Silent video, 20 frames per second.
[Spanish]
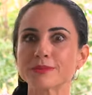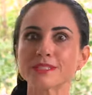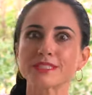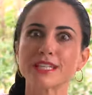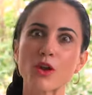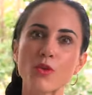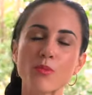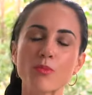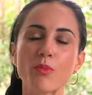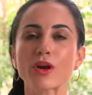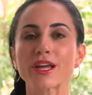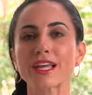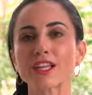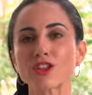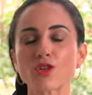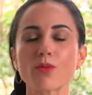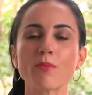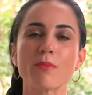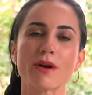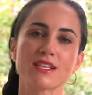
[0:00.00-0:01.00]
ser un
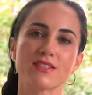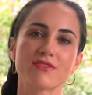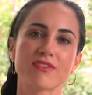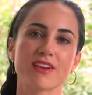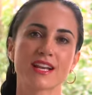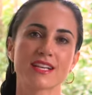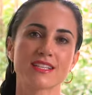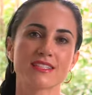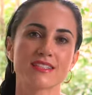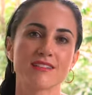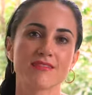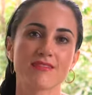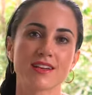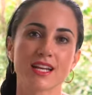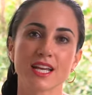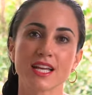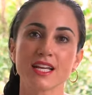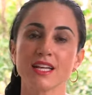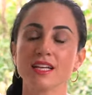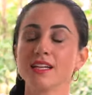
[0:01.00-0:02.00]
poquito más
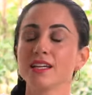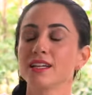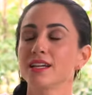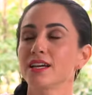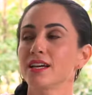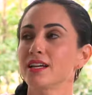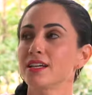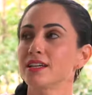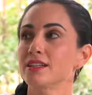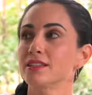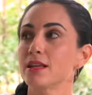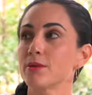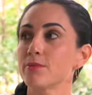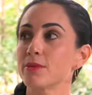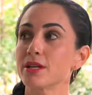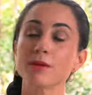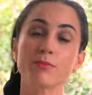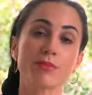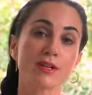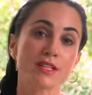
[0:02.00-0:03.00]
flexible. Eh,
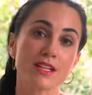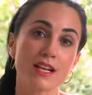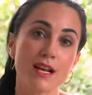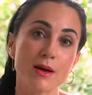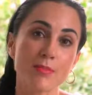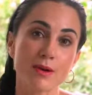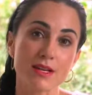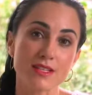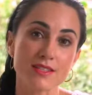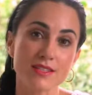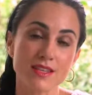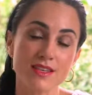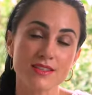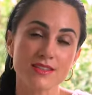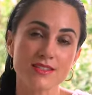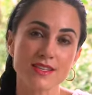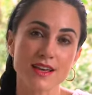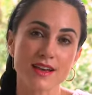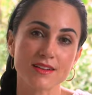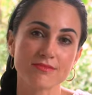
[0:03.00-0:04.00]
también aprendí la
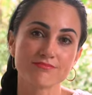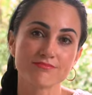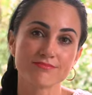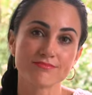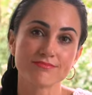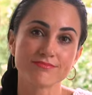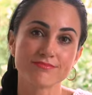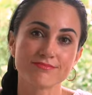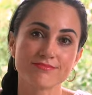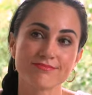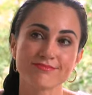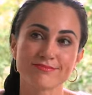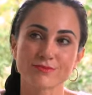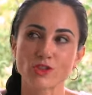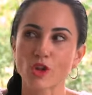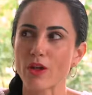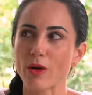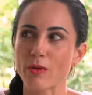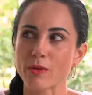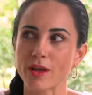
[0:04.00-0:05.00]
paciencia
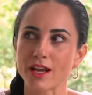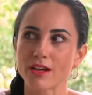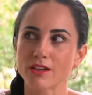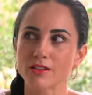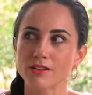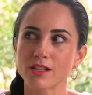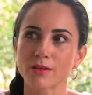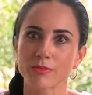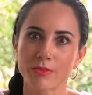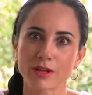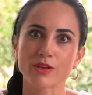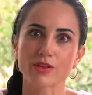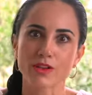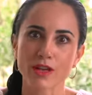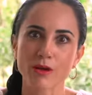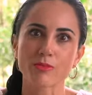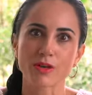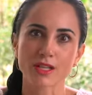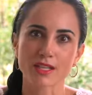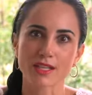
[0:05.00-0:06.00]
todavía no termino
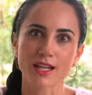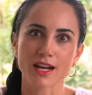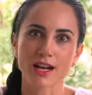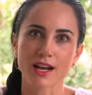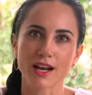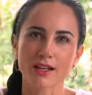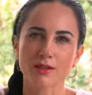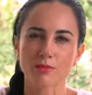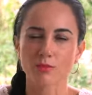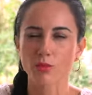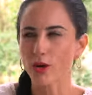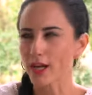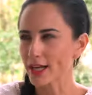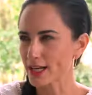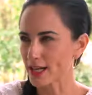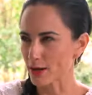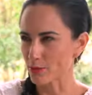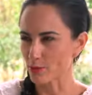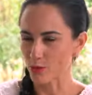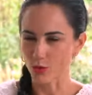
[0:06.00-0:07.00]
de aprenderla. Voy
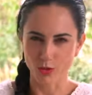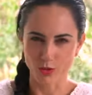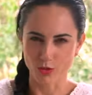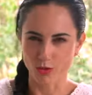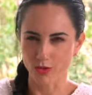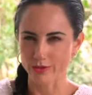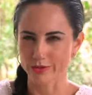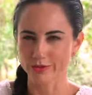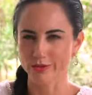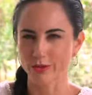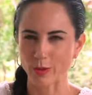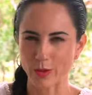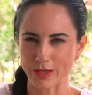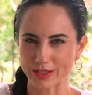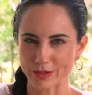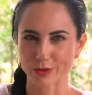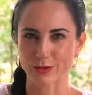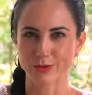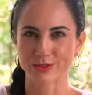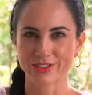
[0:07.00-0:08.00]
en el módulo
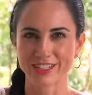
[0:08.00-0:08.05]
4